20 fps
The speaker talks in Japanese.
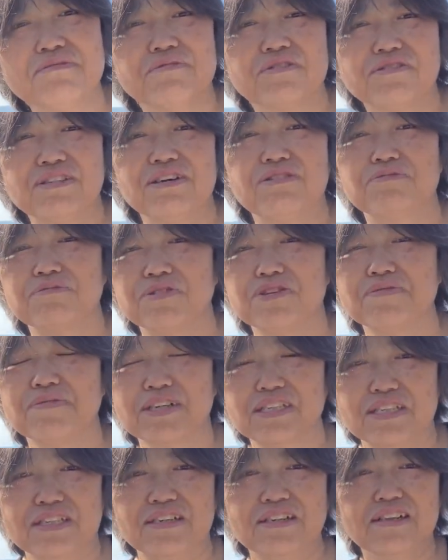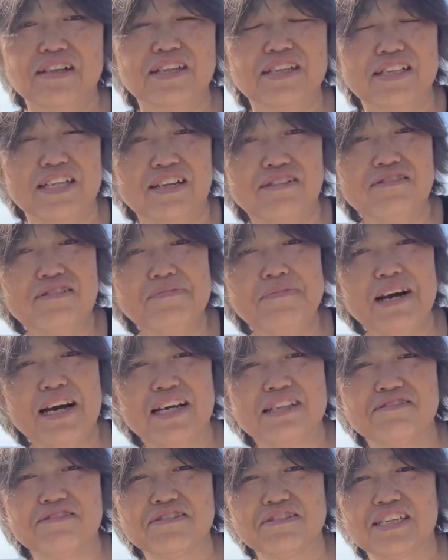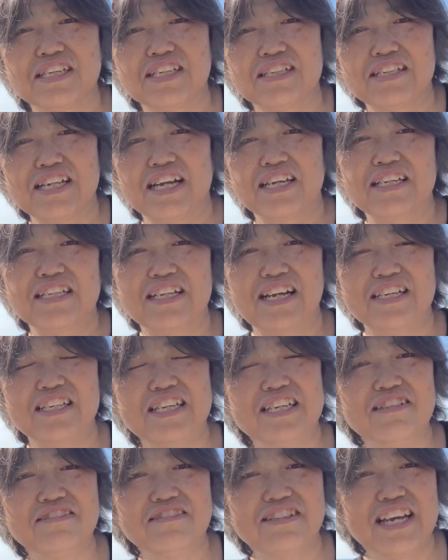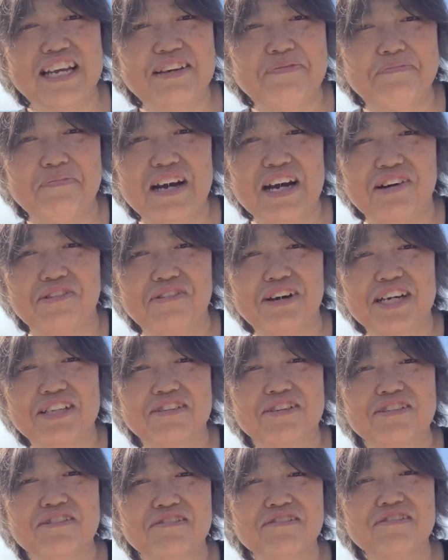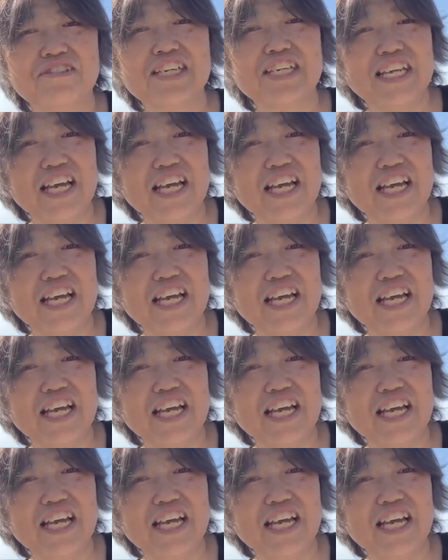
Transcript: もね、思います。例えばあの、他人のね、まあ他の人の意